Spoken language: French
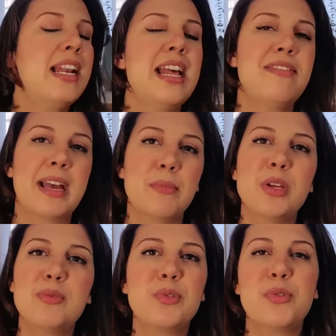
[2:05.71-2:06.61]
Là, vraiment,
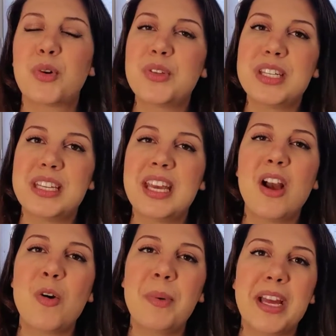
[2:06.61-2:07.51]
il faut que vous vous
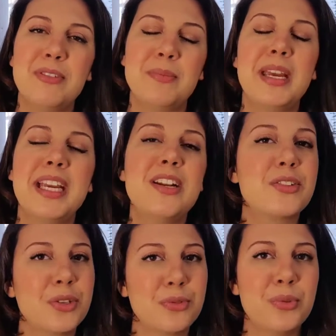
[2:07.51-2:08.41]
ressignez auprès de votre mairie
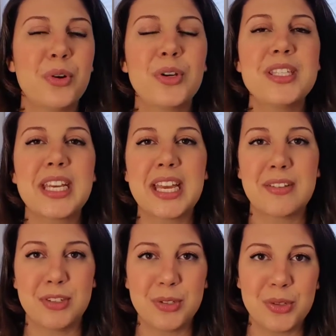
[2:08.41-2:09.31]
lorsque vous
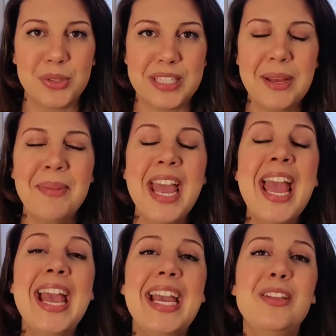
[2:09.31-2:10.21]
retirez votre dossier.
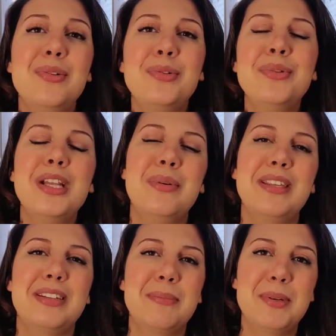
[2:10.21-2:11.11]
Et du coup, il doit
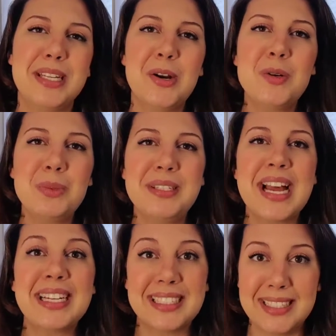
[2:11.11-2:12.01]
être déposé au plus
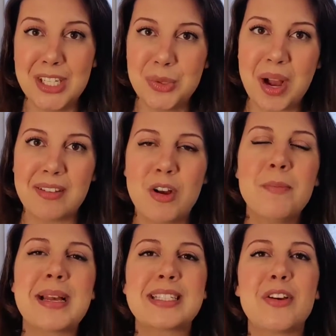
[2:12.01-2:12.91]
tard dix jours
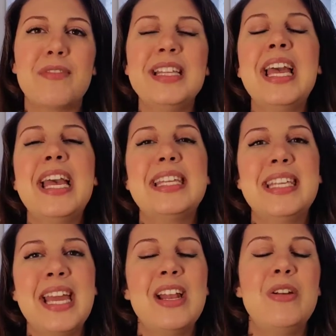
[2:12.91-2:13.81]
avant parce qu'en fait,
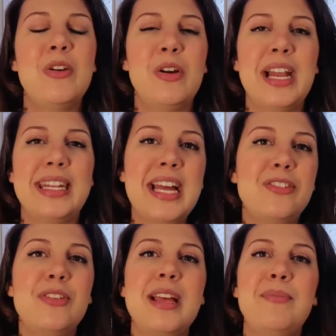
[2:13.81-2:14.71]
c'est la
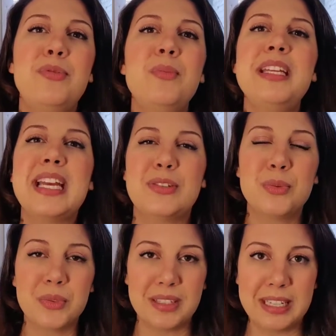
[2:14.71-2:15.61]
date de la
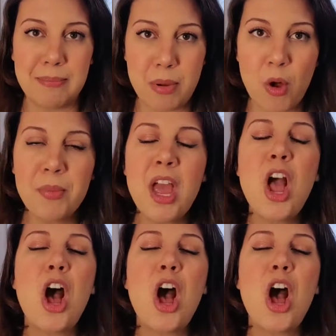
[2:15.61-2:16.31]
publication des bancs.